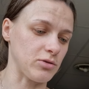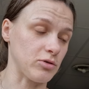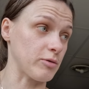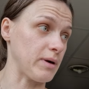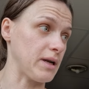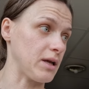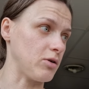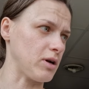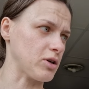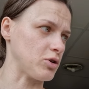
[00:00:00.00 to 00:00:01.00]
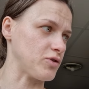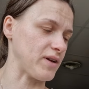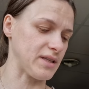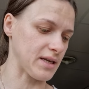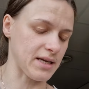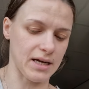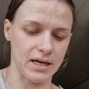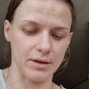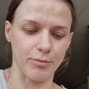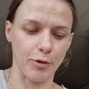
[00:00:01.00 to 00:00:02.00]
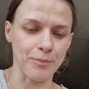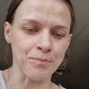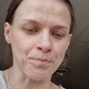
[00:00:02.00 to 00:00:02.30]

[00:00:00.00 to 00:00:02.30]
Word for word: do normalnego jakiegoś wiaderka albo